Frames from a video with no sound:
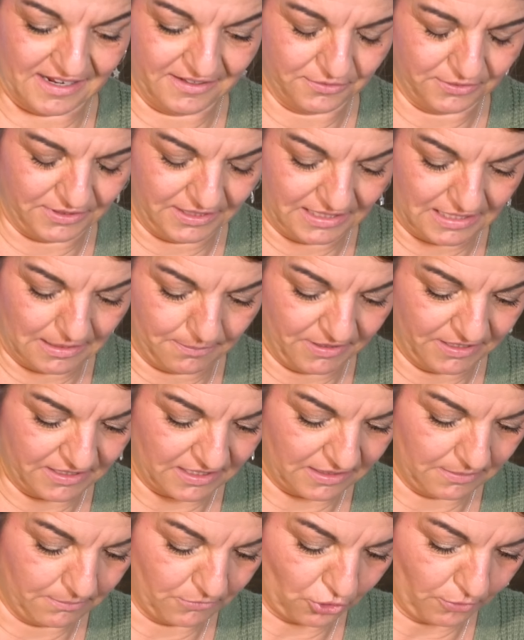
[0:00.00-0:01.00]
Also die gebe ich
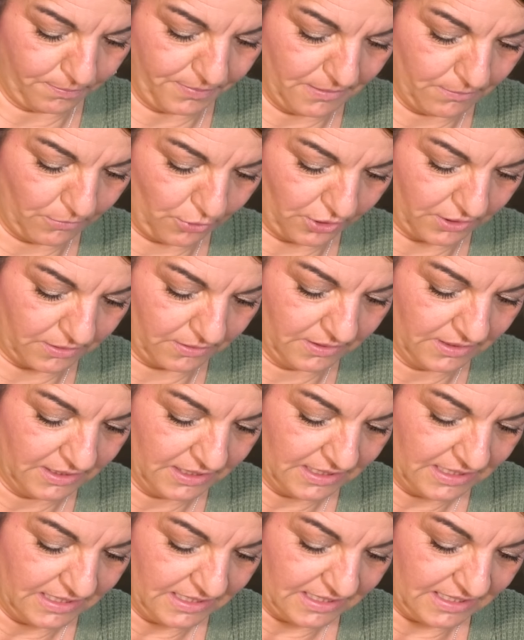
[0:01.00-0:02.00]
dann im Robby morgen
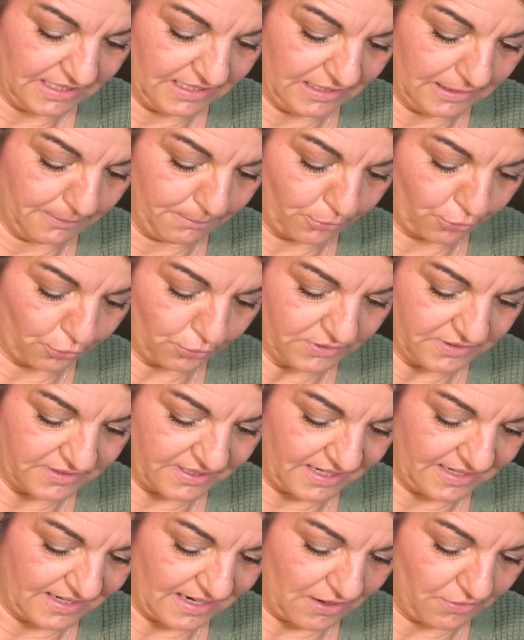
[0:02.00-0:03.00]
in die
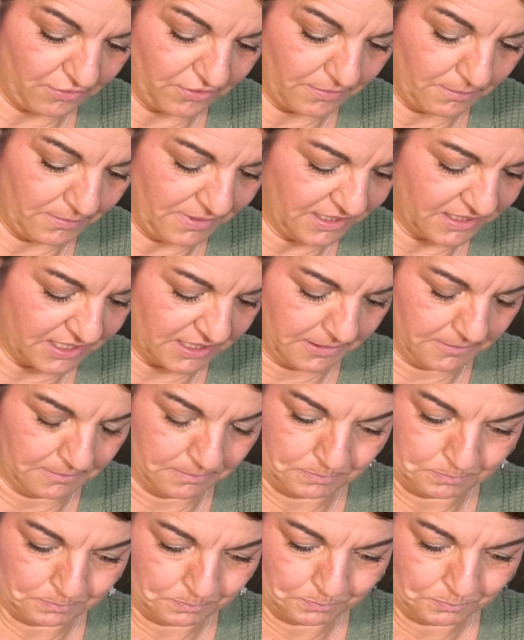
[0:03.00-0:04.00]
Brotzeit auch mit.
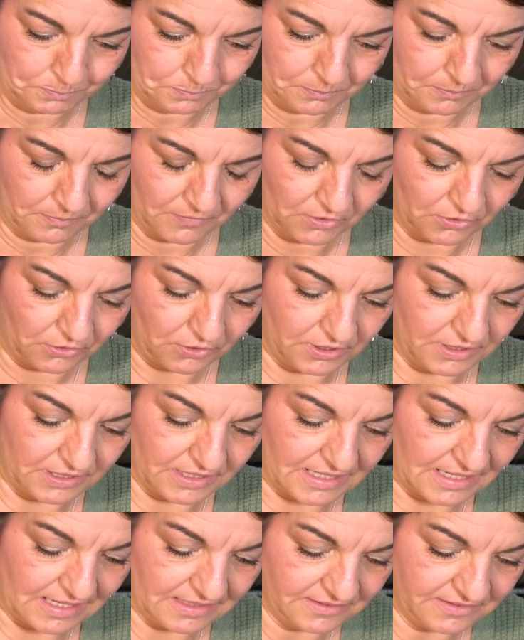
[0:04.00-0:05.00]
Könnt
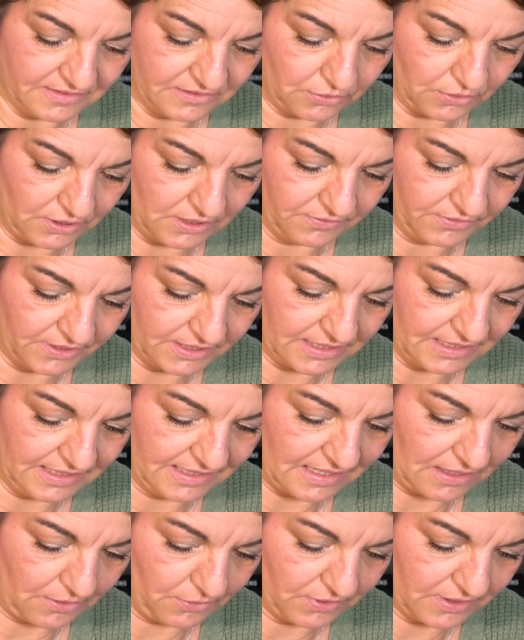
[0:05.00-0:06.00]
ihr ganz toll
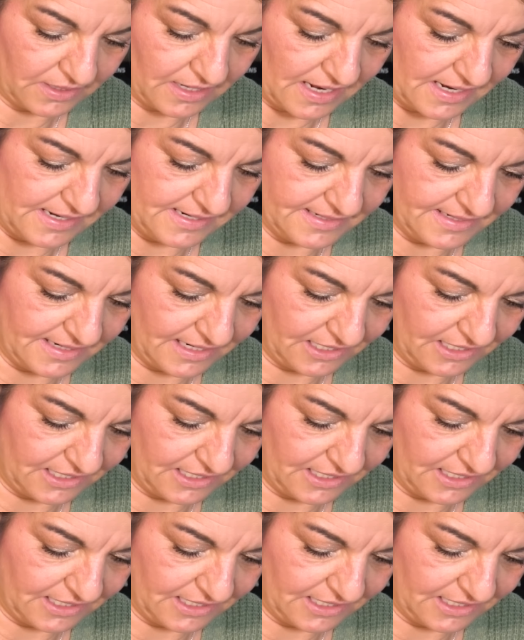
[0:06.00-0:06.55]
wirklich auch kalt